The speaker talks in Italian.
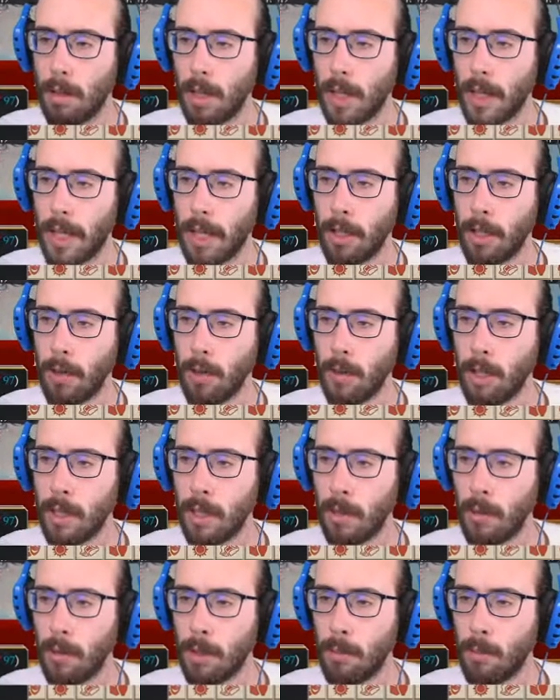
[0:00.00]
Allora, noi
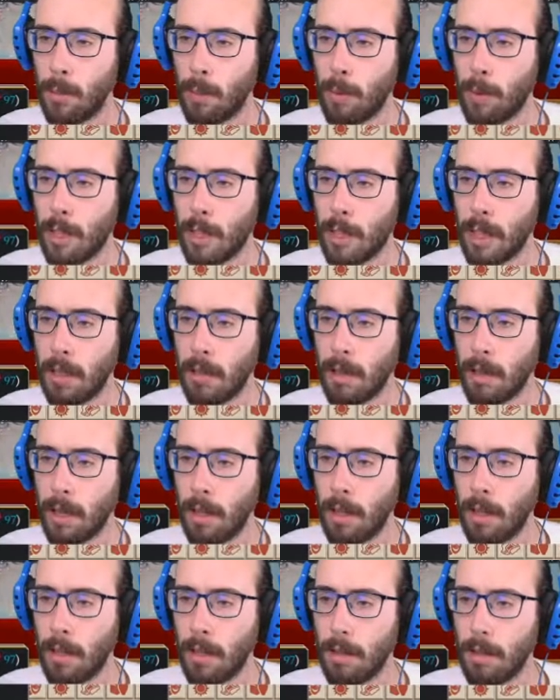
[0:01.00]
guadagniamo di
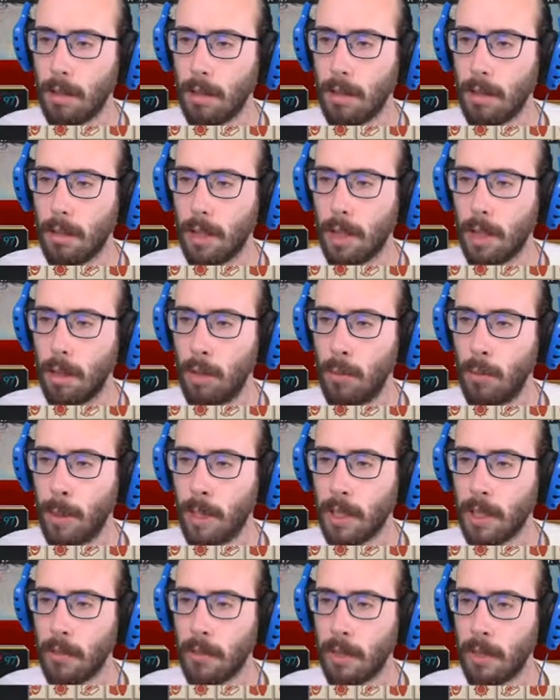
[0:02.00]
popolarità e lui
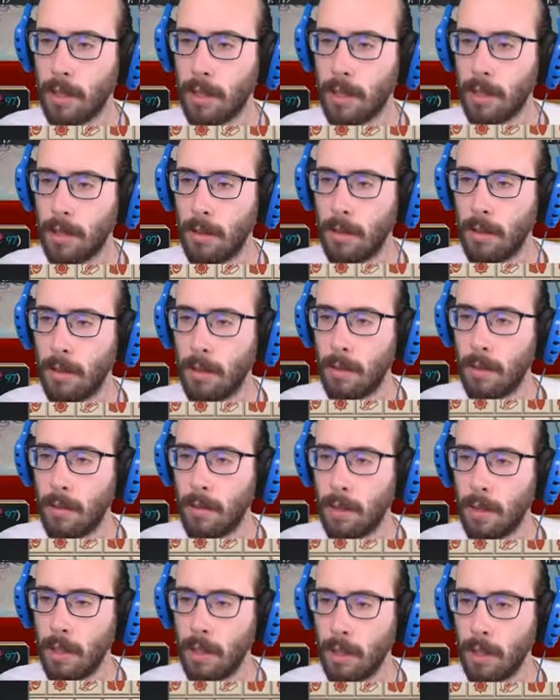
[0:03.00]
perde 20 di
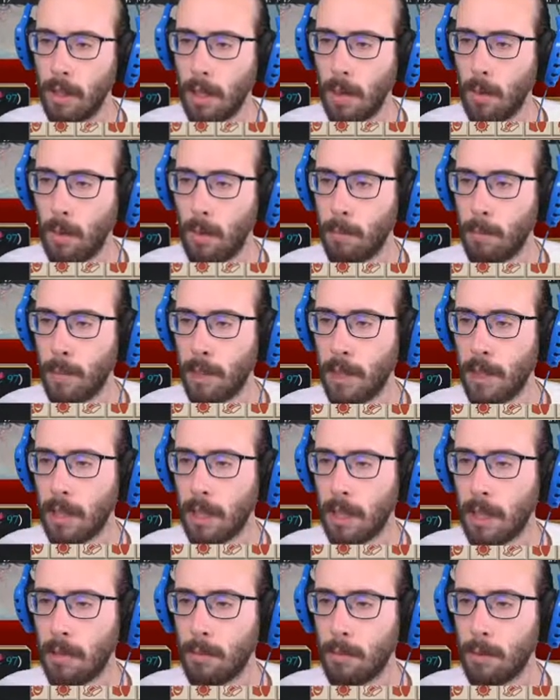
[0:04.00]
vita e
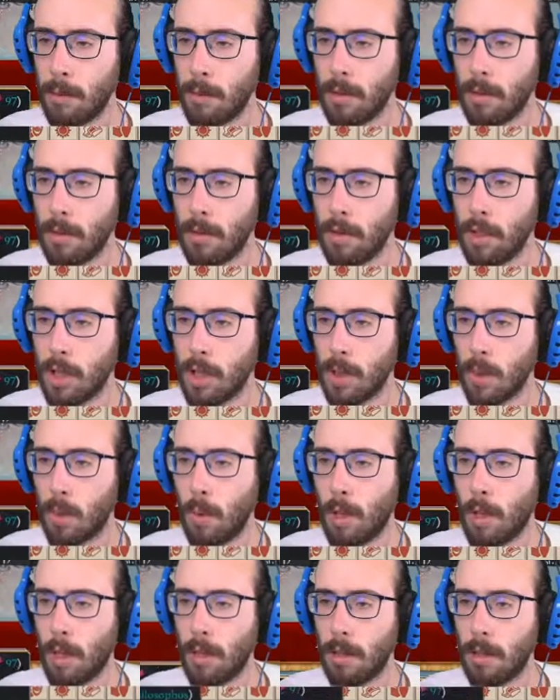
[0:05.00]
perdiamo
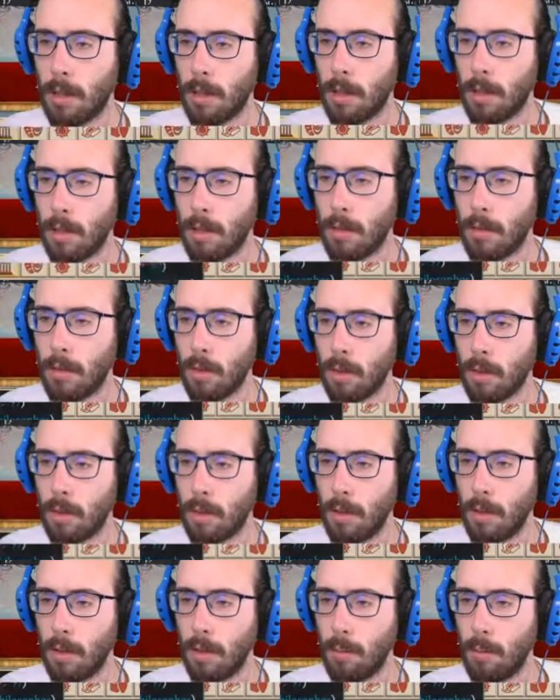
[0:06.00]
50 di
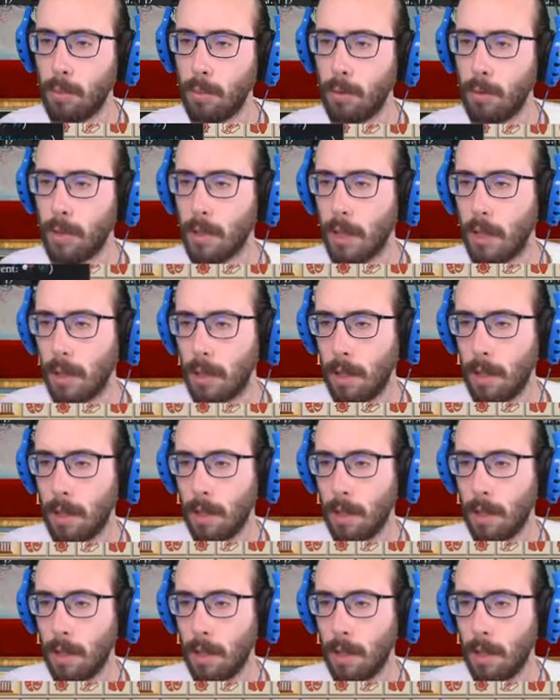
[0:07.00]
soldi, oppure